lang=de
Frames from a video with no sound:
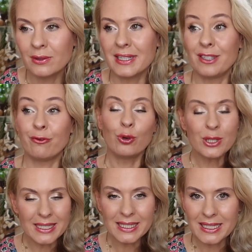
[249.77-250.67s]
Und ich
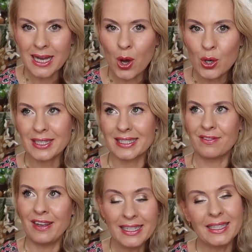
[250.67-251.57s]
wusste das auch,
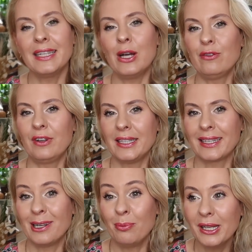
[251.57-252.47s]
dass wenn ich in der
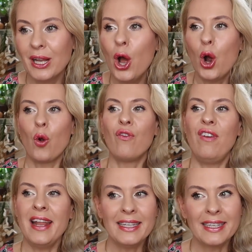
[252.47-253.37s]
Öffentlichkeit bin und
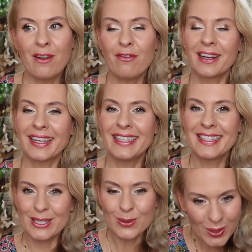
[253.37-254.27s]
wenn ich einfach
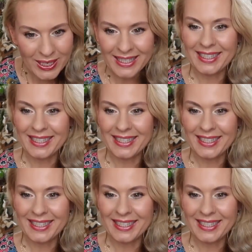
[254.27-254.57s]
jetzt so